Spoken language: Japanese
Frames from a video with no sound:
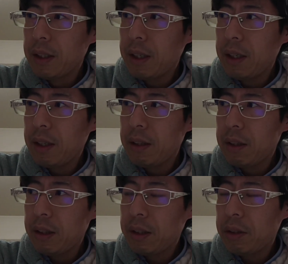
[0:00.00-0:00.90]

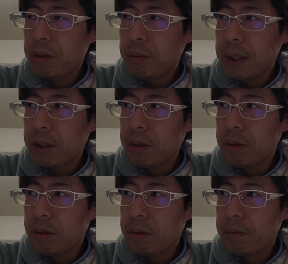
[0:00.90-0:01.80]
で、ちょっとまあ、そ
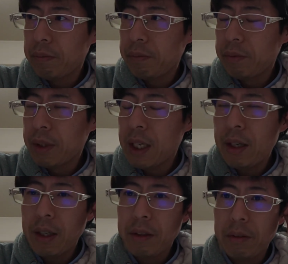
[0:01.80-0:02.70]
の、寝
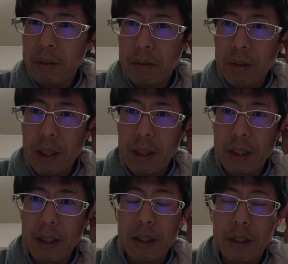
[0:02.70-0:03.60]
れない女の件に
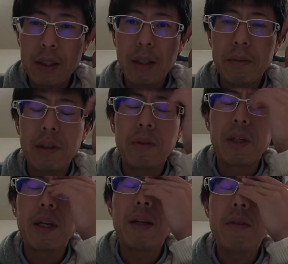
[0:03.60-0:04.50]
関して、多分こ
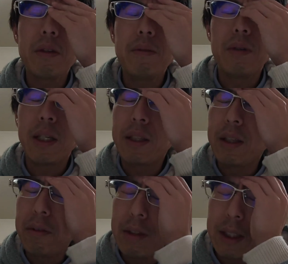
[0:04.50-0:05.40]
れ結婚希望相手一
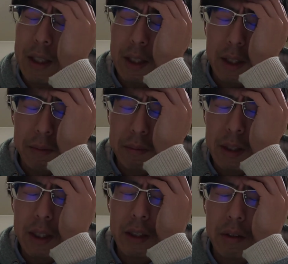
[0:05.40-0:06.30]
人にせんかったら無
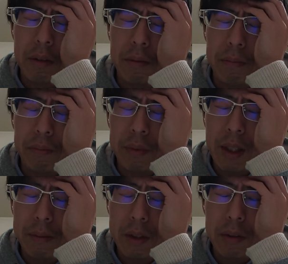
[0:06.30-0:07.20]
理でしょ。
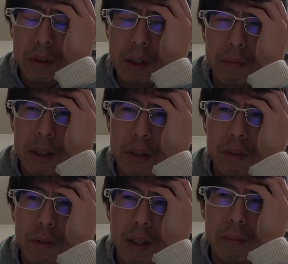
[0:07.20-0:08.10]
多分そういう仕組みで
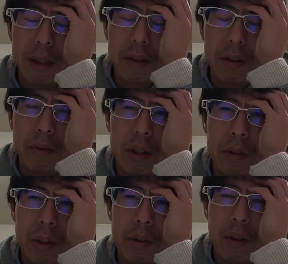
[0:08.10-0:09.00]
しょ。電波でずっとごちゃ
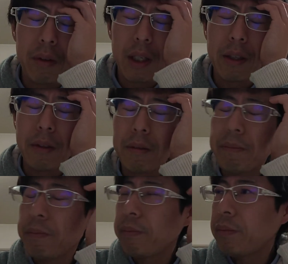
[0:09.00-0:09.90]
ごちゃ言ってこられる。
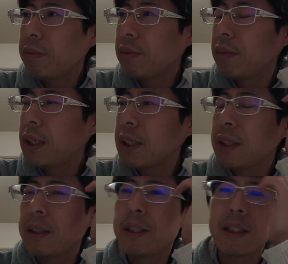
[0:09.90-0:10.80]
寝さ
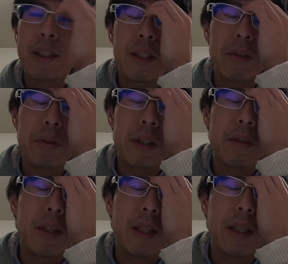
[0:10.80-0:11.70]
寝させようとして
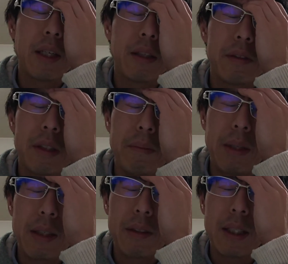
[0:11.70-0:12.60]
くれない。あの、睡
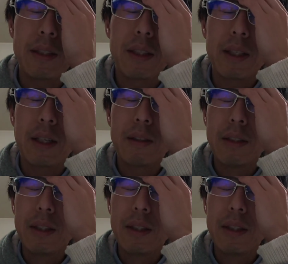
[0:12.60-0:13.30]
眠薬なしだったら。